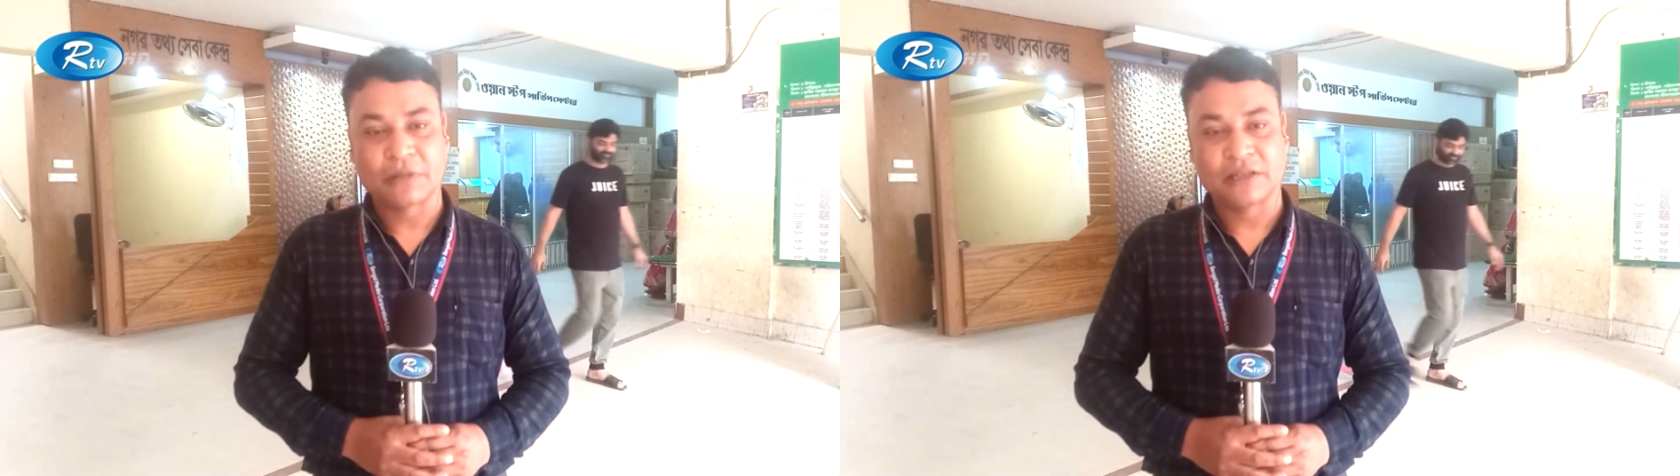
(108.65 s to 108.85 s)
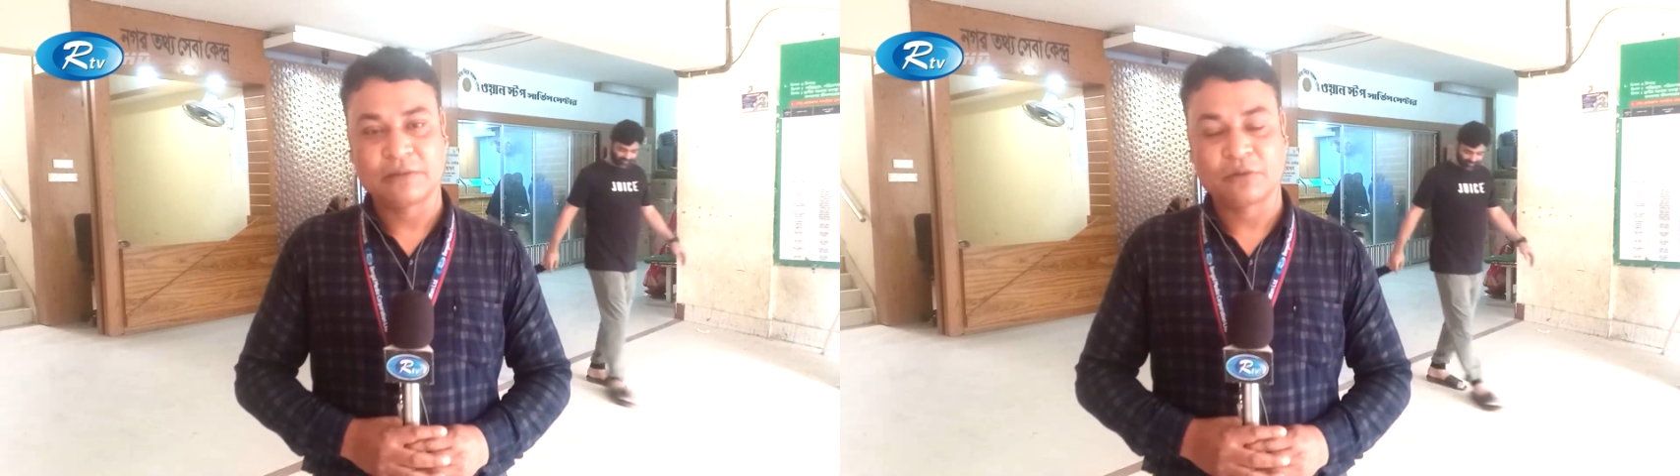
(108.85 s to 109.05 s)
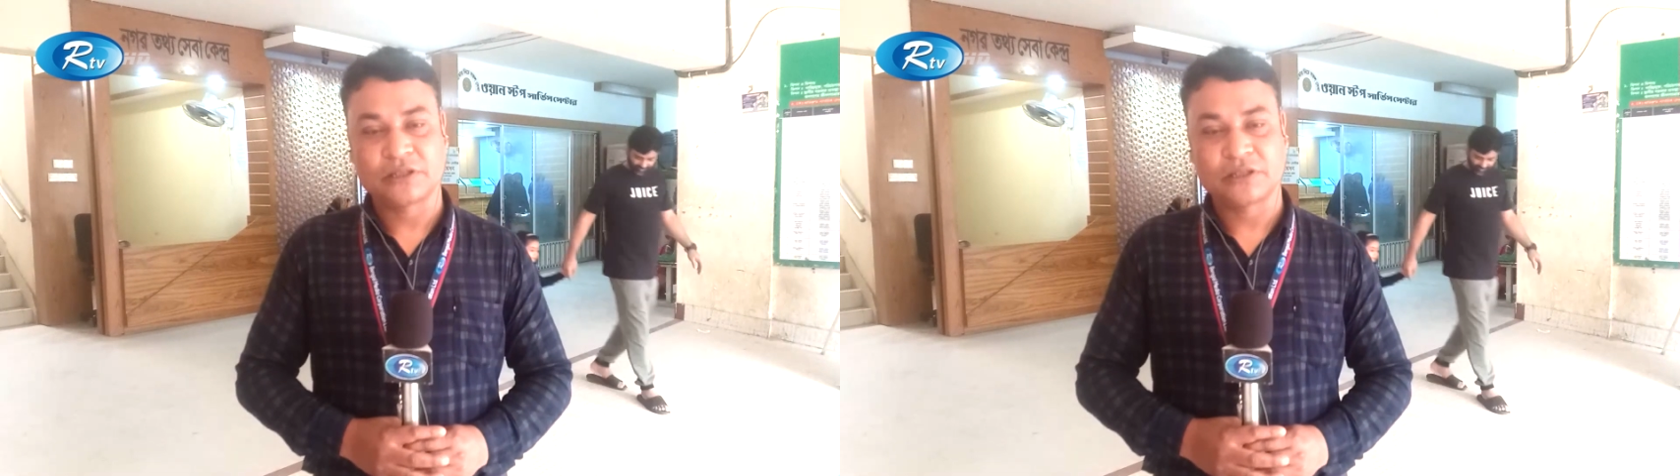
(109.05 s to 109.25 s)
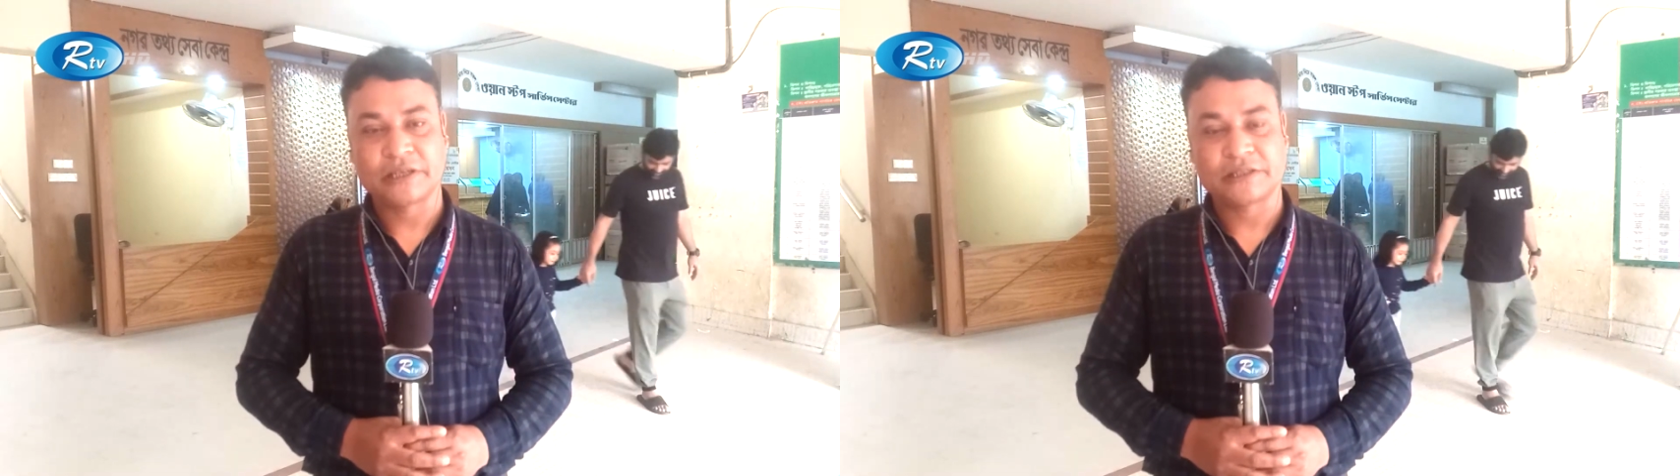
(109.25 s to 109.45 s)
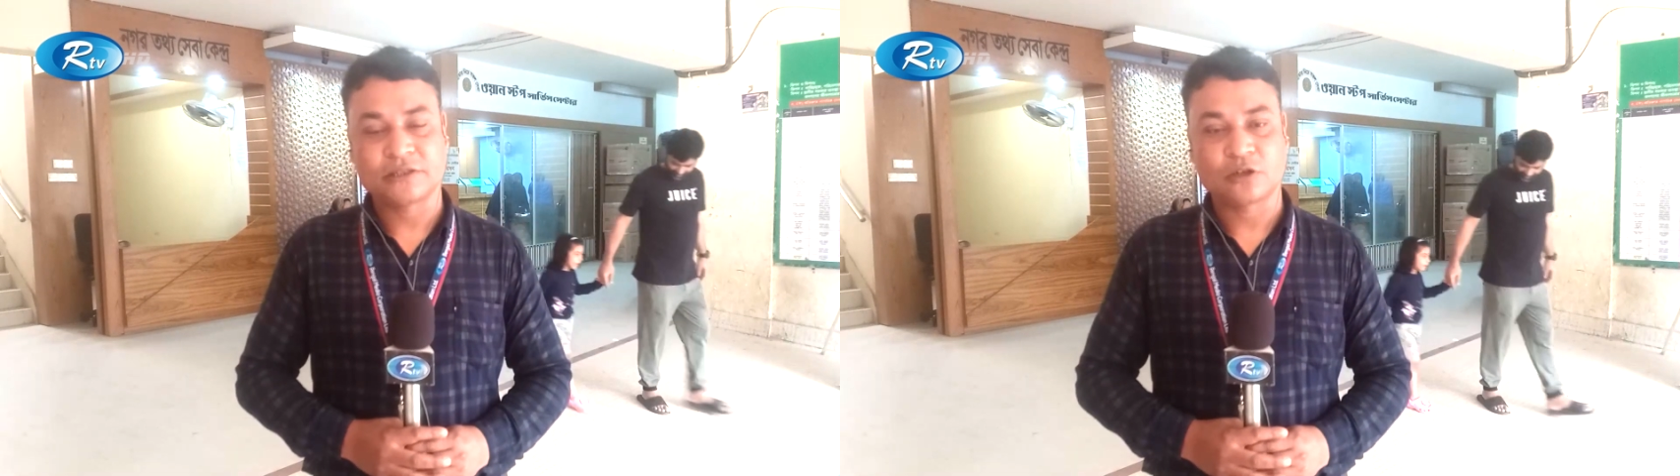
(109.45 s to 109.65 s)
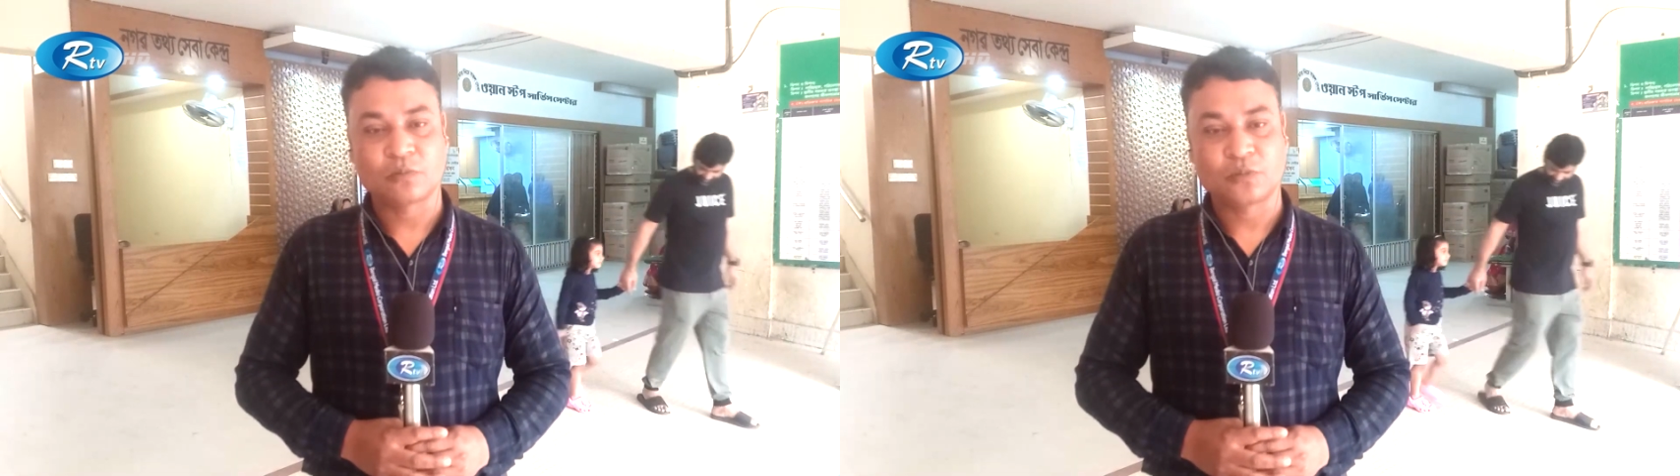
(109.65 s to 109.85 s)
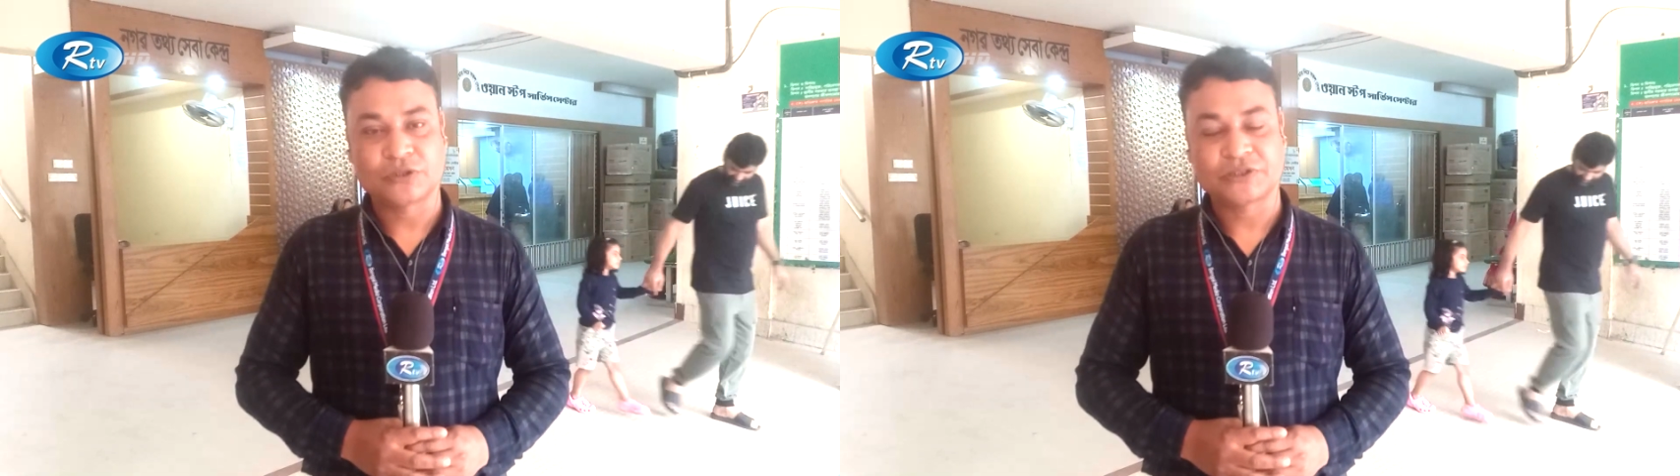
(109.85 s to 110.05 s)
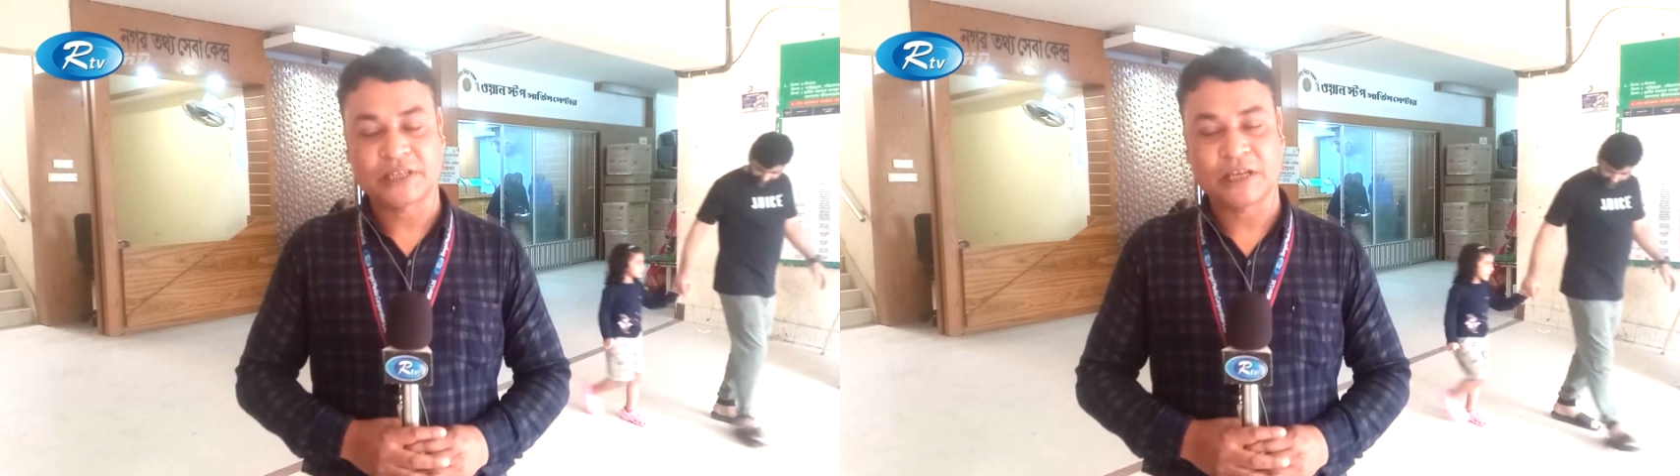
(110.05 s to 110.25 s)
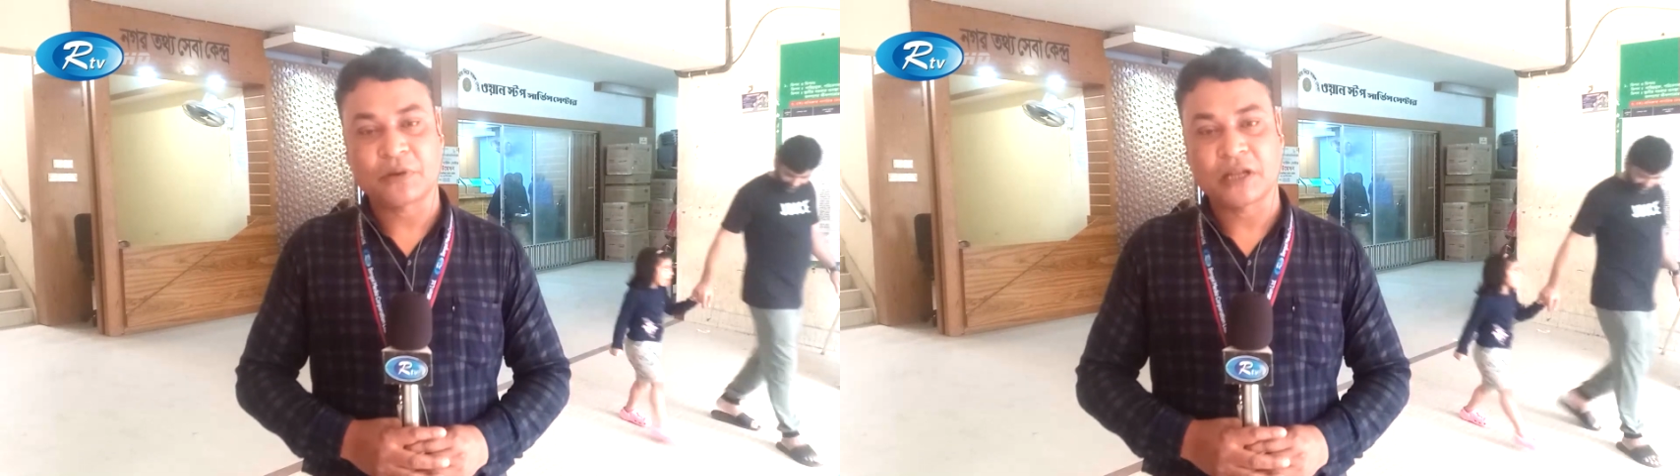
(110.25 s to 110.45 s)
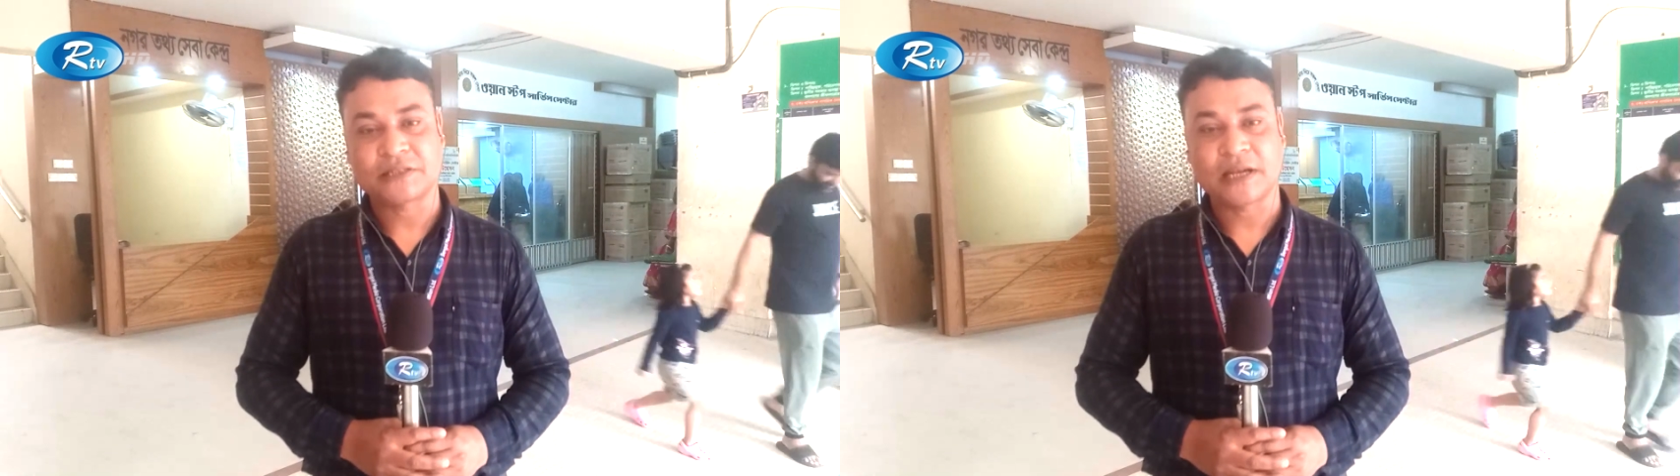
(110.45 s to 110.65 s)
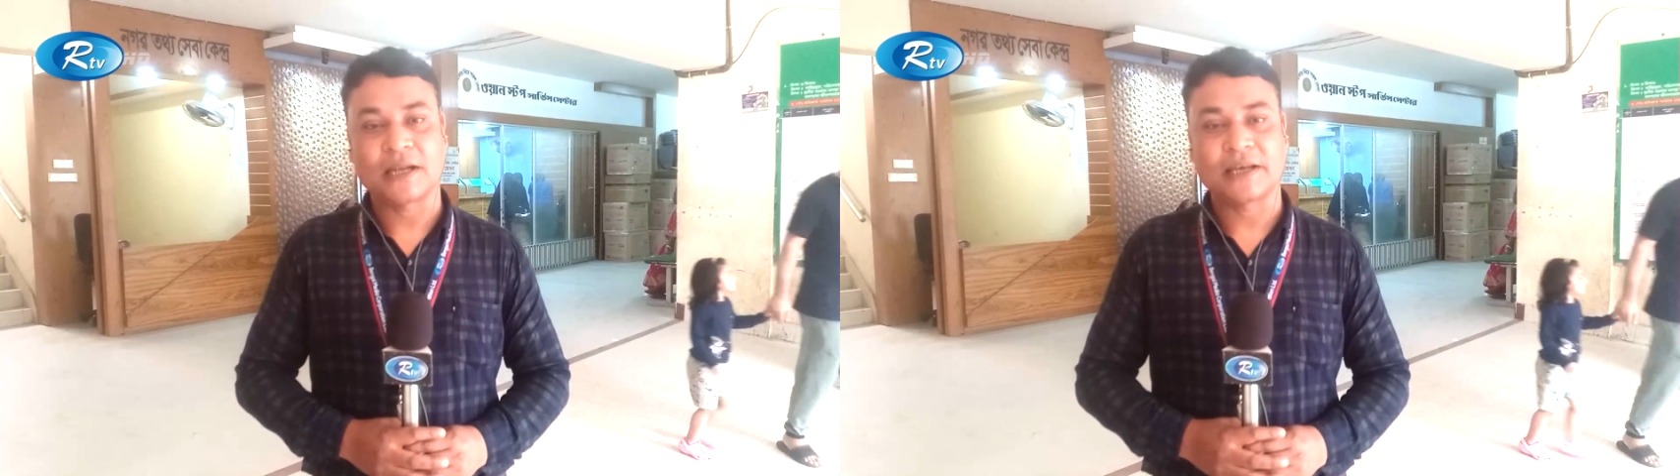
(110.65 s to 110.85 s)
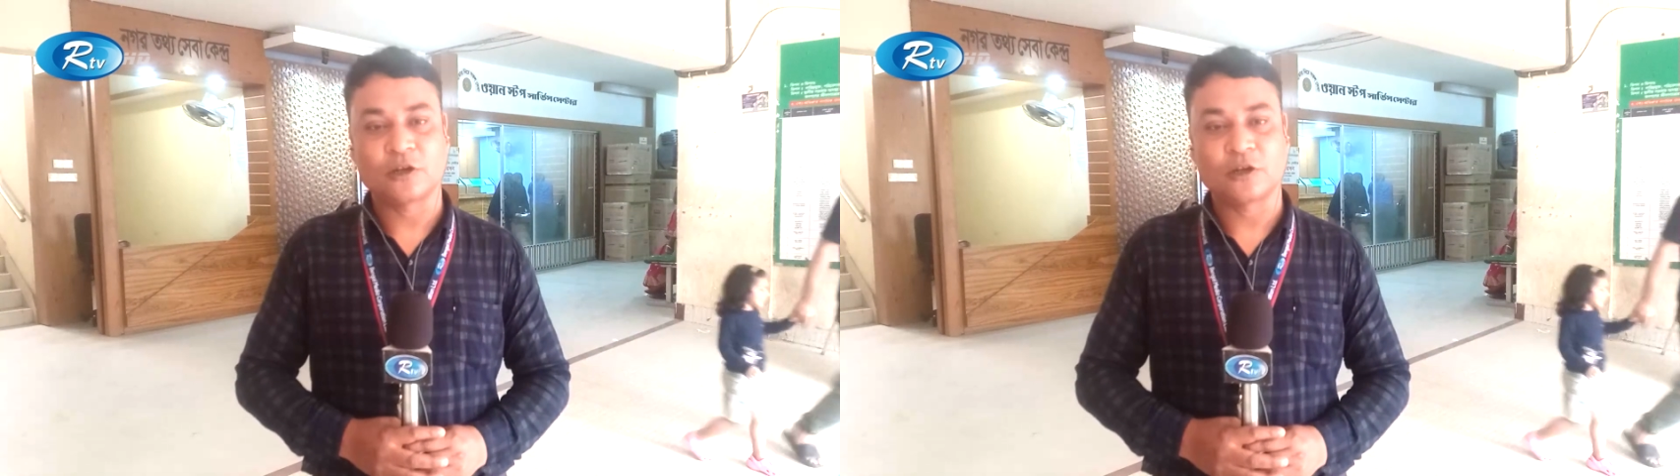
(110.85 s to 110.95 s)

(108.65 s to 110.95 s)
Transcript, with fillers: আমরা ইতিমধ্যে দেখেছি রংপুর জেলায় প্রায় চার